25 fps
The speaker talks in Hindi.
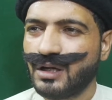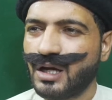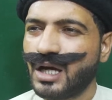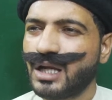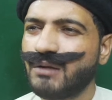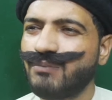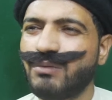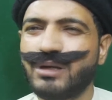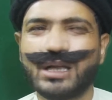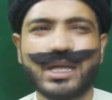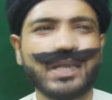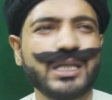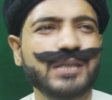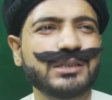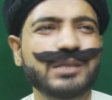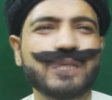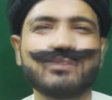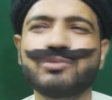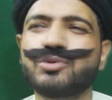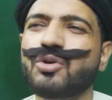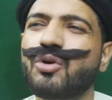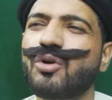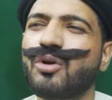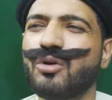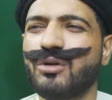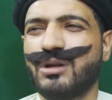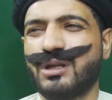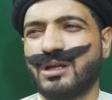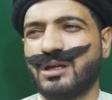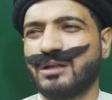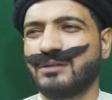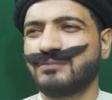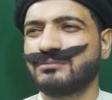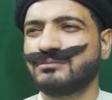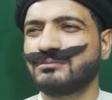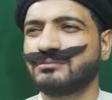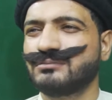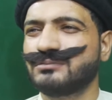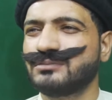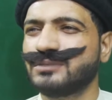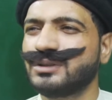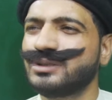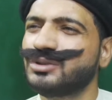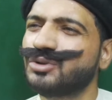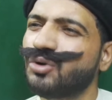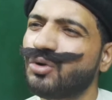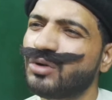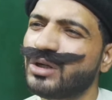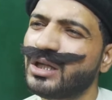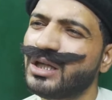अरे बेटा ये सब छोड़ो ना
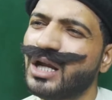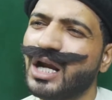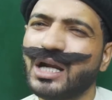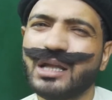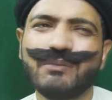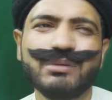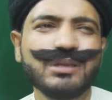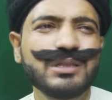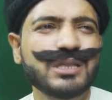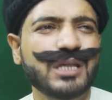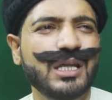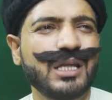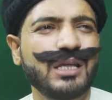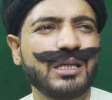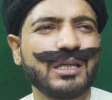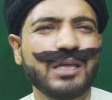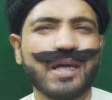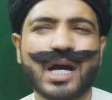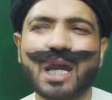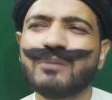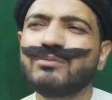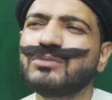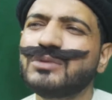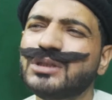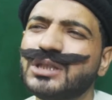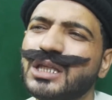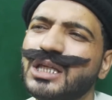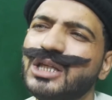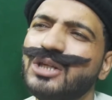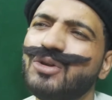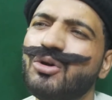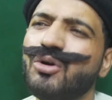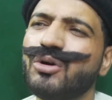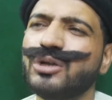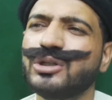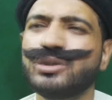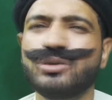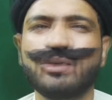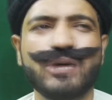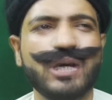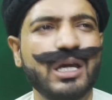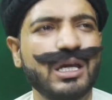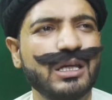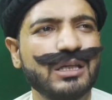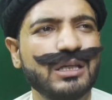छोटी गाड़ी भी चलेगी हम तीन लोग ही तो हैं